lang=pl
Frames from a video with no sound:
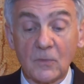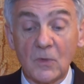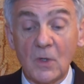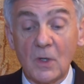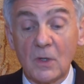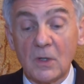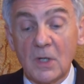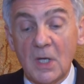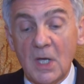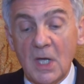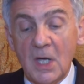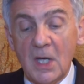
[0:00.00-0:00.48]
No,
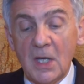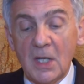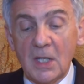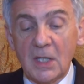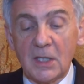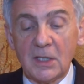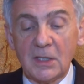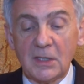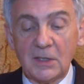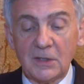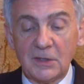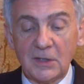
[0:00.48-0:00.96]

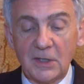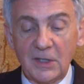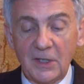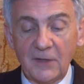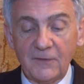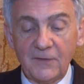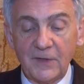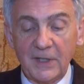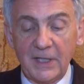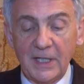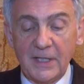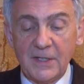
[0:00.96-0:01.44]
E,
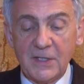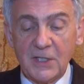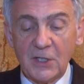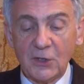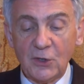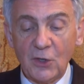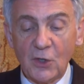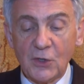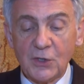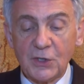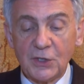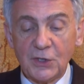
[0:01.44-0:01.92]
referencje
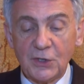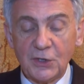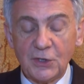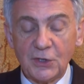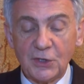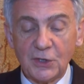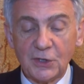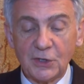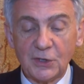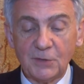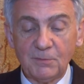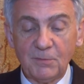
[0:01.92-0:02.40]

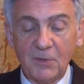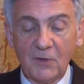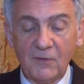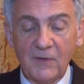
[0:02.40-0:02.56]
dosyć e,